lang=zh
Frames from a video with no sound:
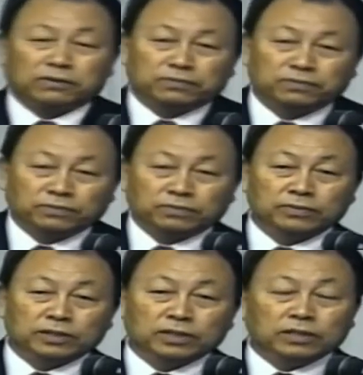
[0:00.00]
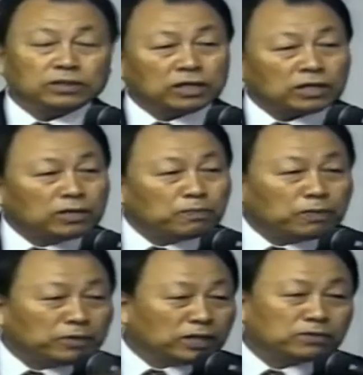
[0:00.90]
就点点头，
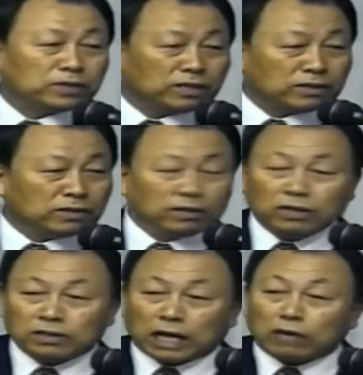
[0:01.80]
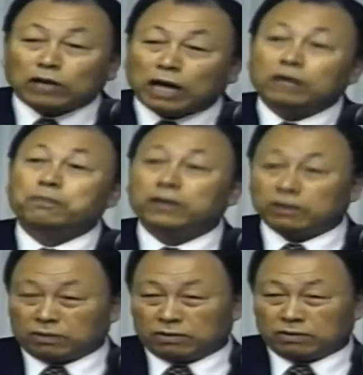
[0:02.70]
脸上没有笑容，心里
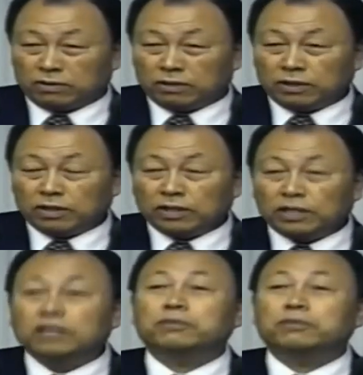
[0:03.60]
也不喜乐，